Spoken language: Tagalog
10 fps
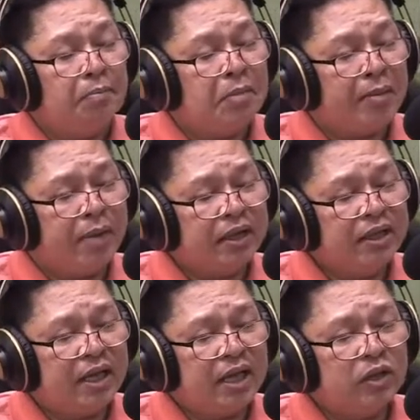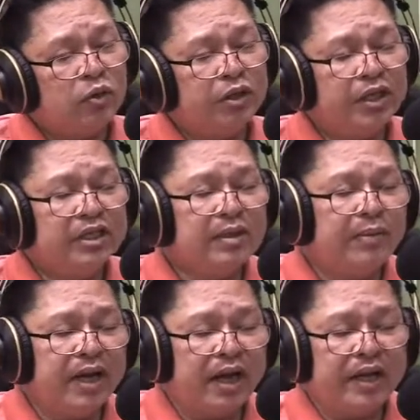mabat na nato ni sa
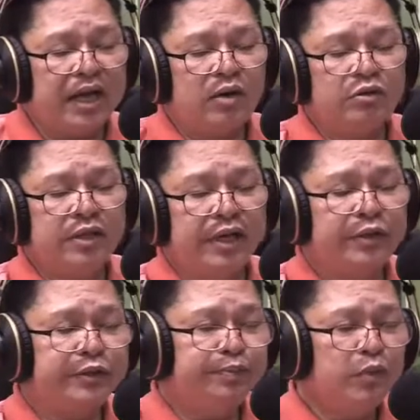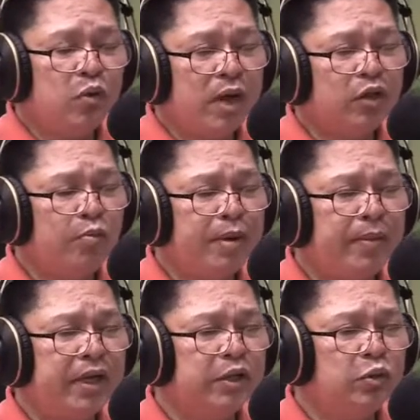madagayaon gayod. Kung atong
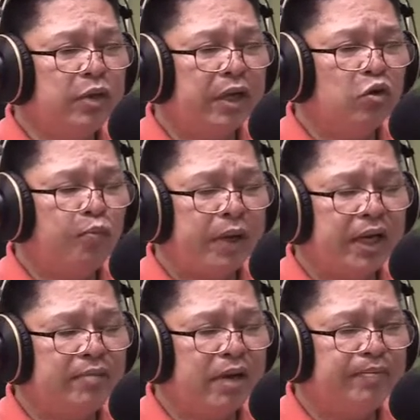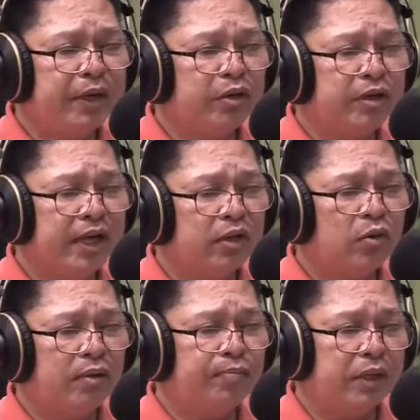pamalandungan ug paladman pagyud
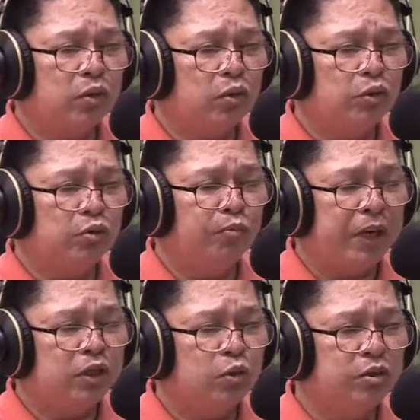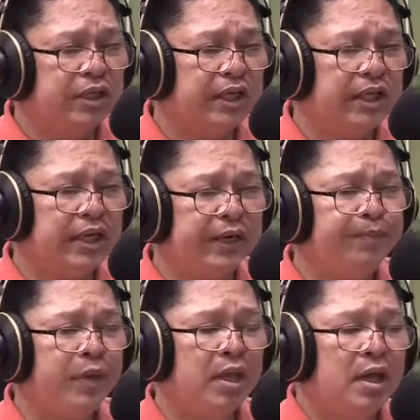nato ang pagtuon ug pagsusi niini,